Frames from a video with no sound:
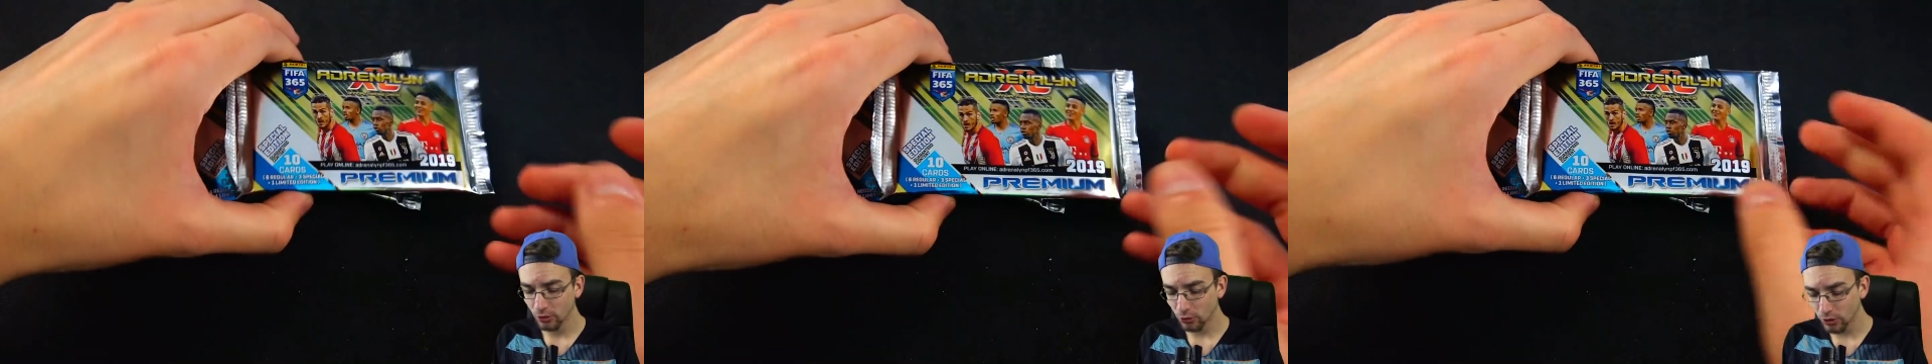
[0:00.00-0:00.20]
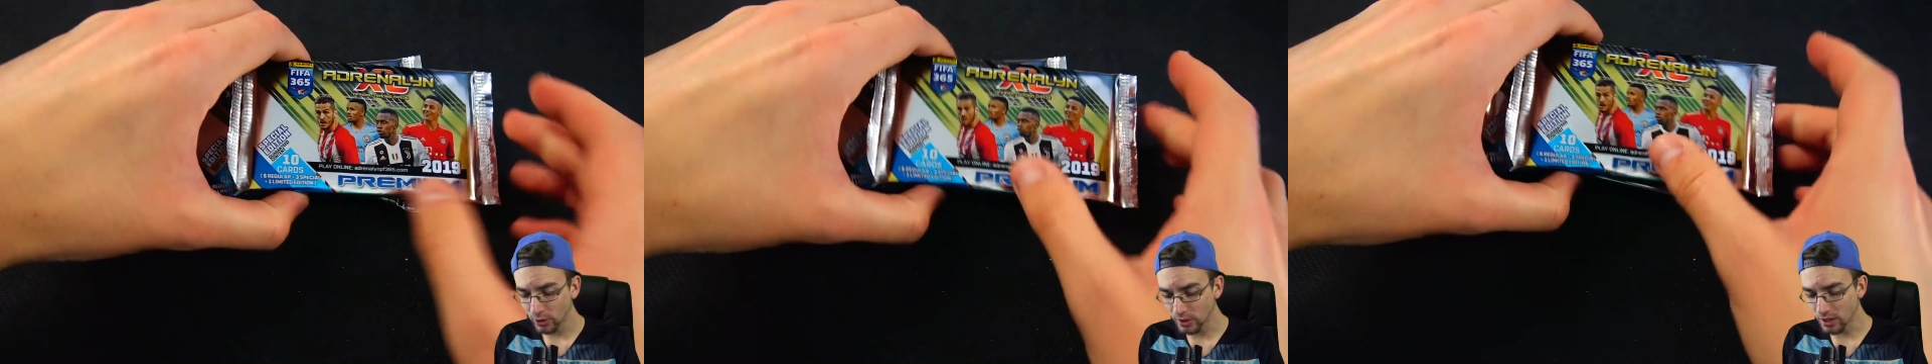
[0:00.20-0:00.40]

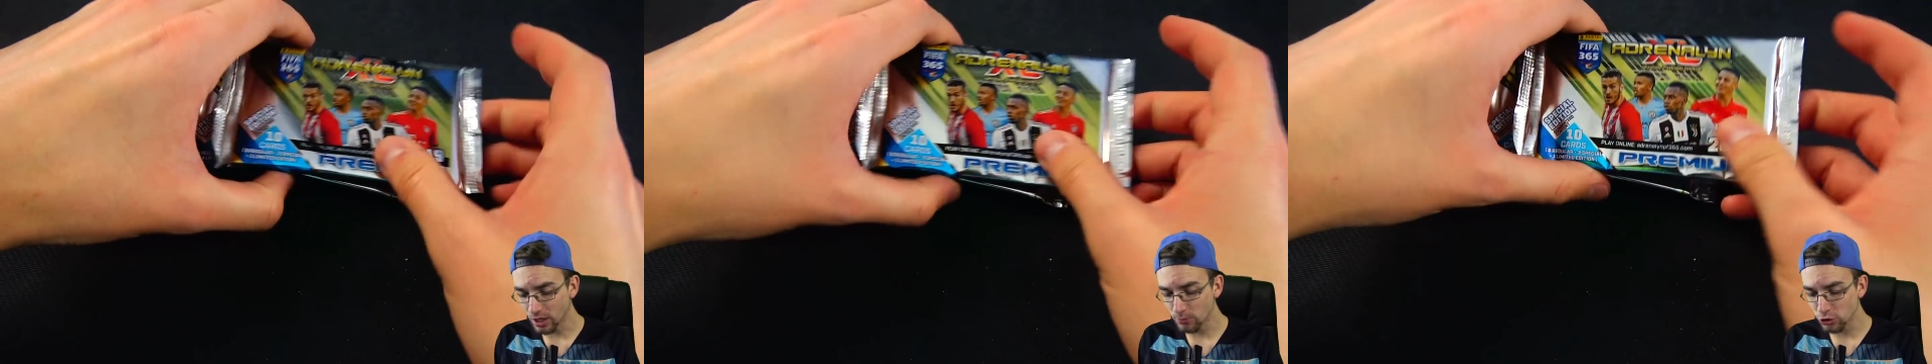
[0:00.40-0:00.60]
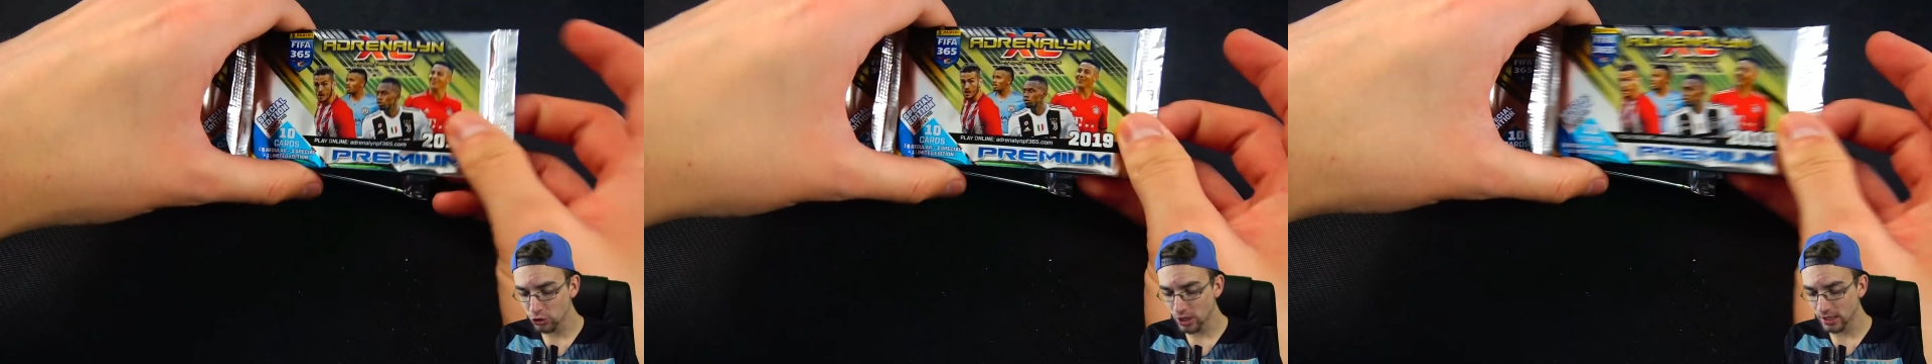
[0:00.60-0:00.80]
heute
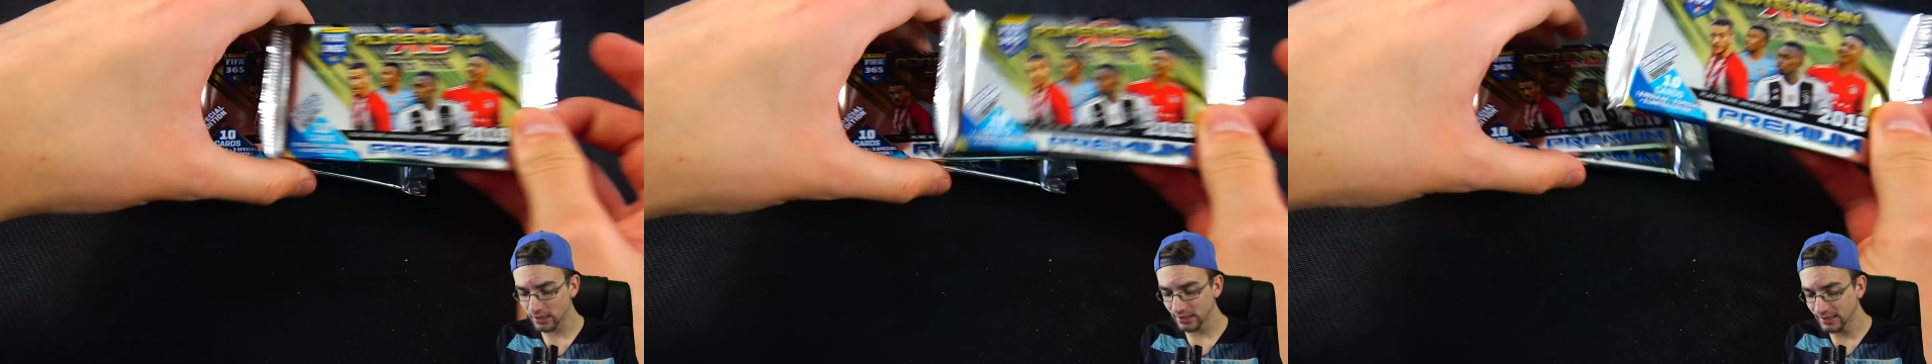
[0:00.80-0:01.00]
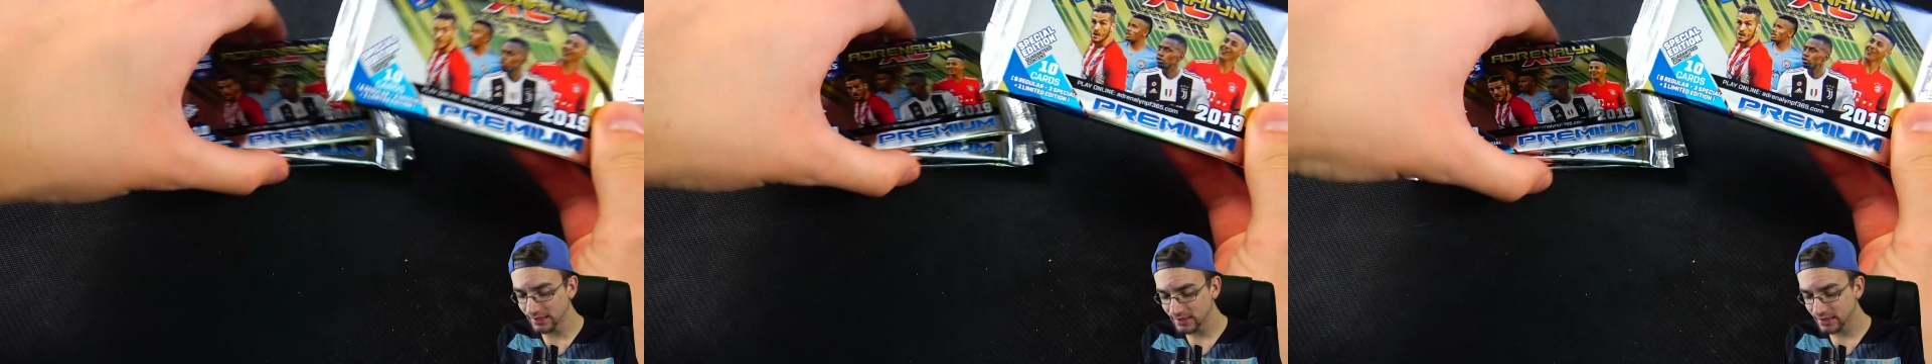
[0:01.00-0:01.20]
am
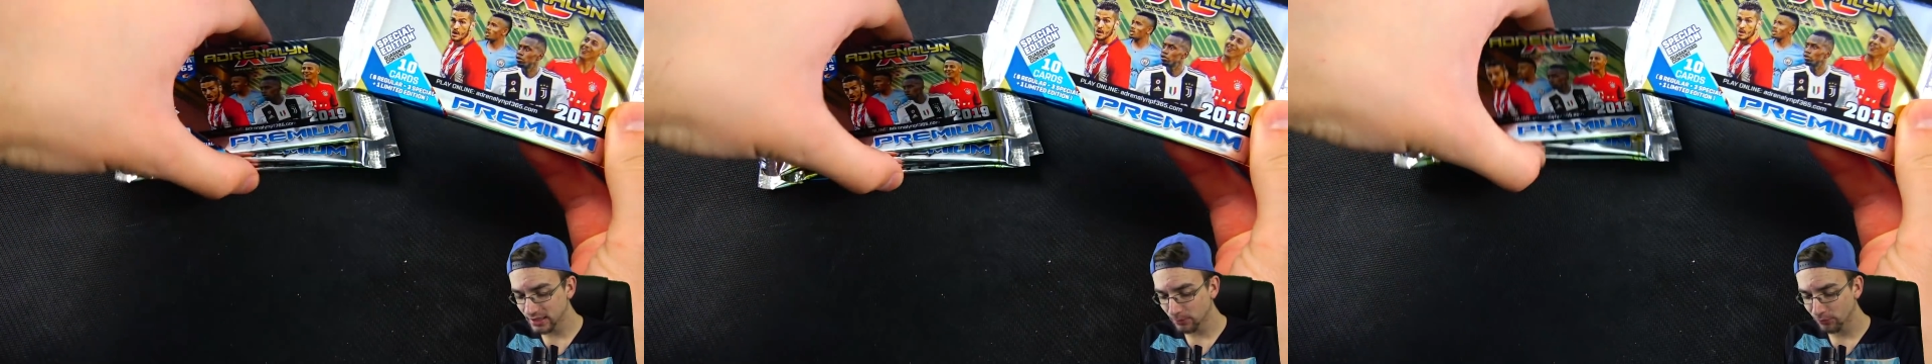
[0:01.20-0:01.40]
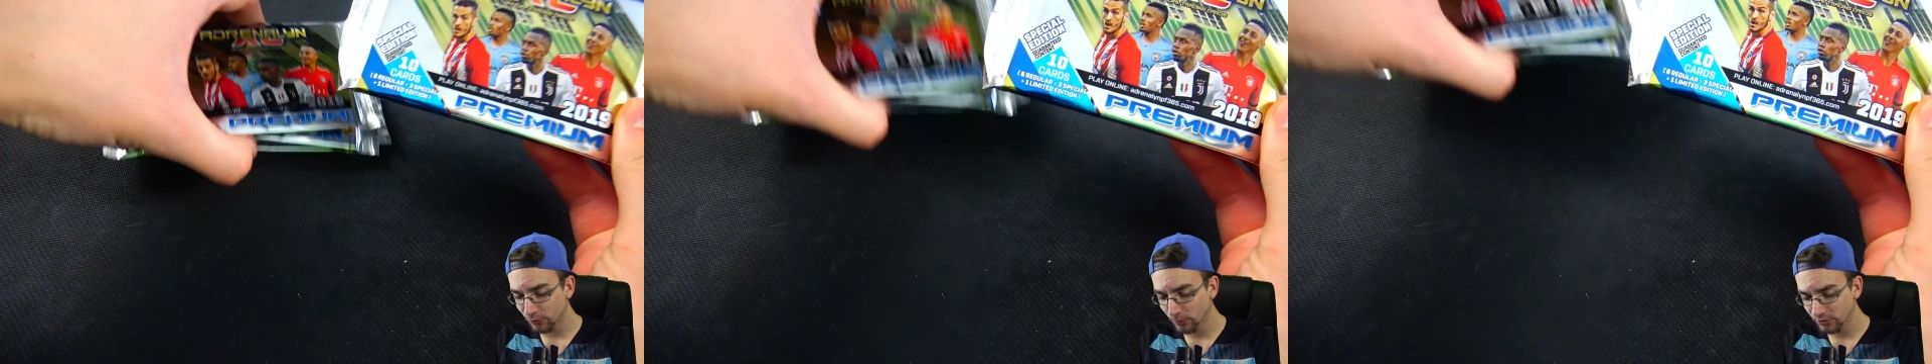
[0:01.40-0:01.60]
Start,
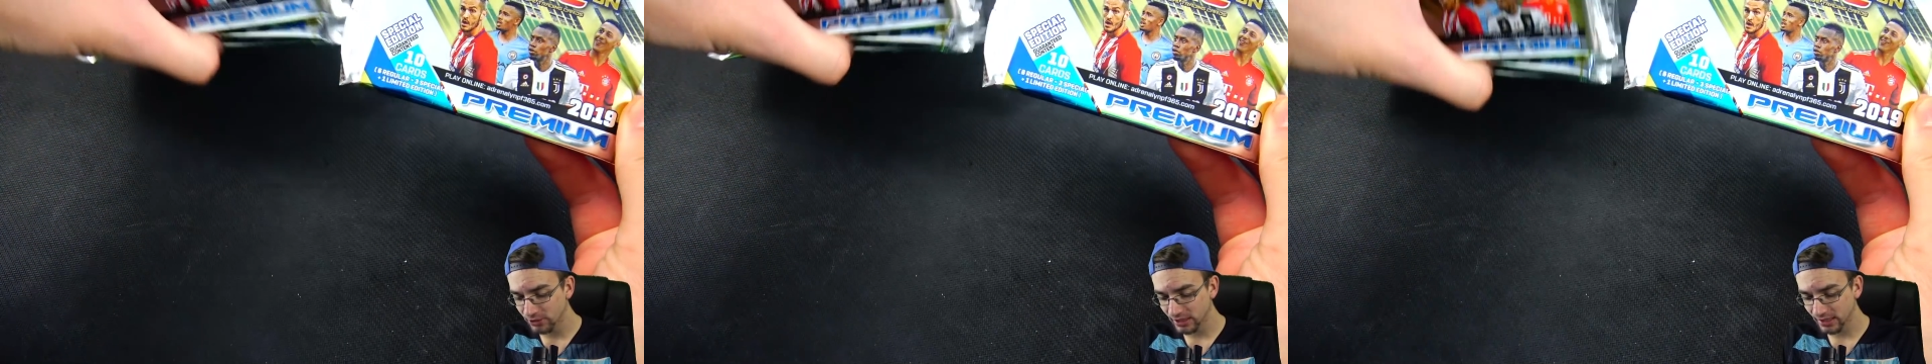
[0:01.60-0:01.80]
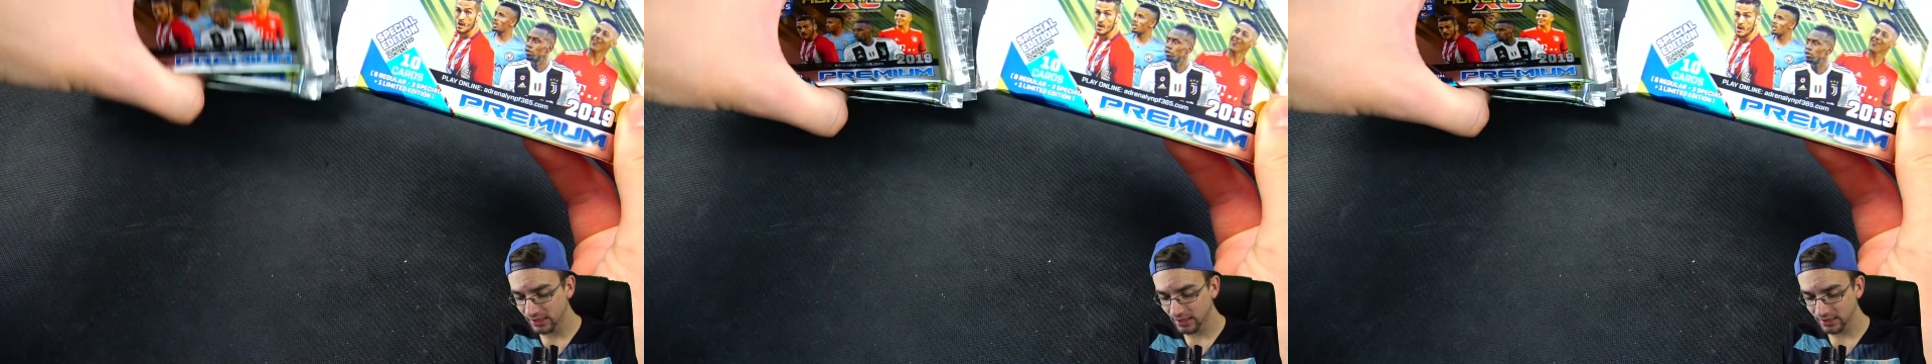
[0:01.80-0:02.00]
insgesamt
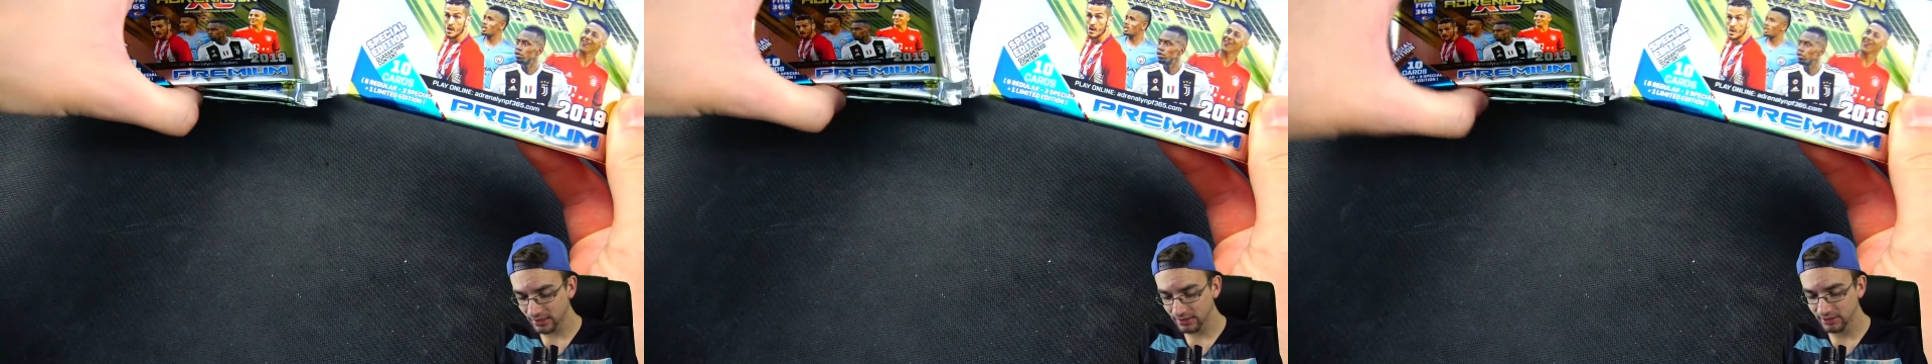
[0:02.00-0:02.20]
50 Karten,